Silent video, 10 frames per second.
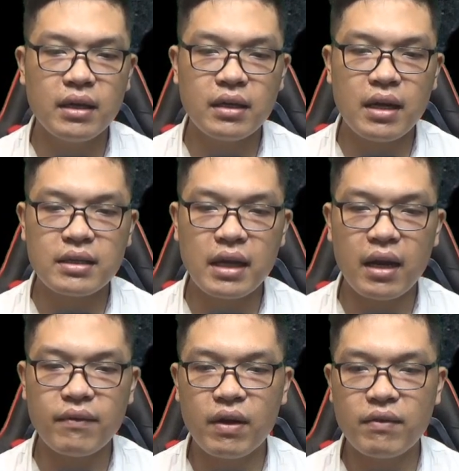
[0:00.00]
Ninh Dạ
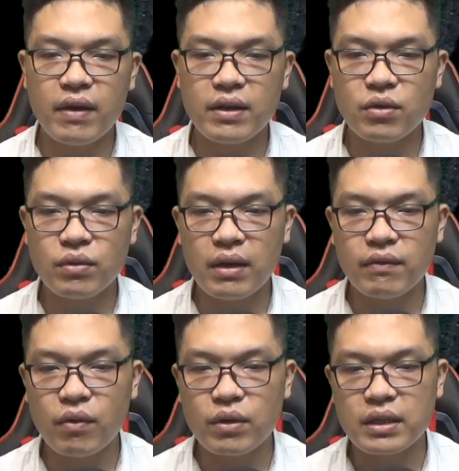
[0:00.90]
lại vân về chỗ thịt
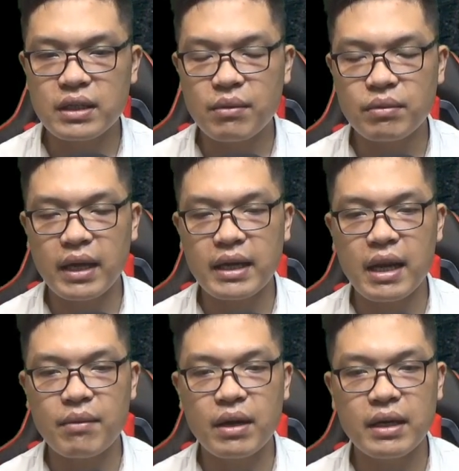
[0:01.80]
vụn trong tay
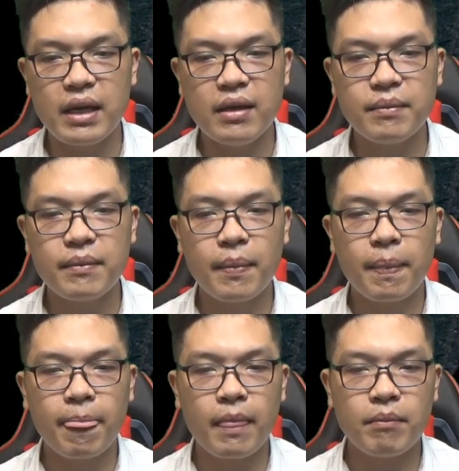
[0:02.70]
Long Ngân Yến.
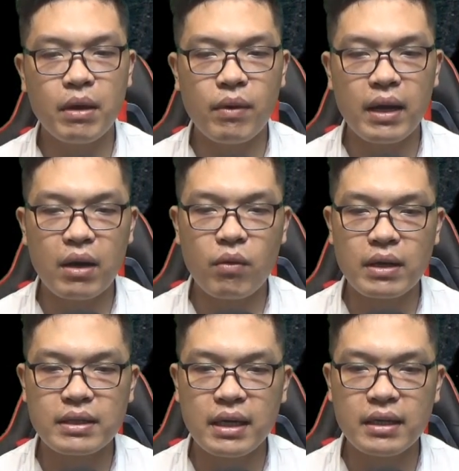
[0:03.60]
Bên ngoài là
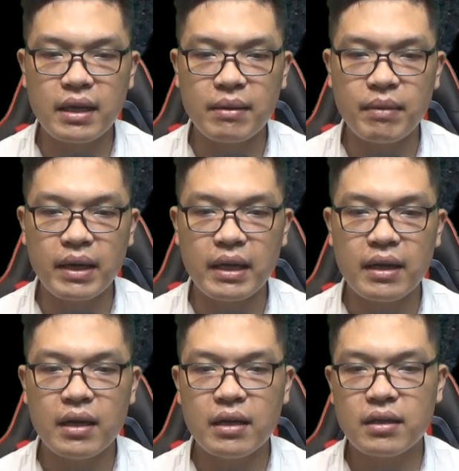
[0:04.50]
quan sát tỉ mỉ,
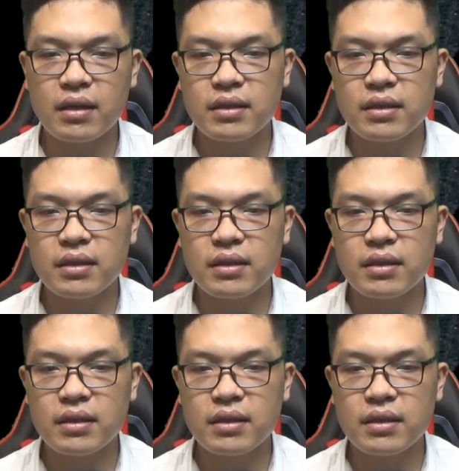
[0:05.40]
thực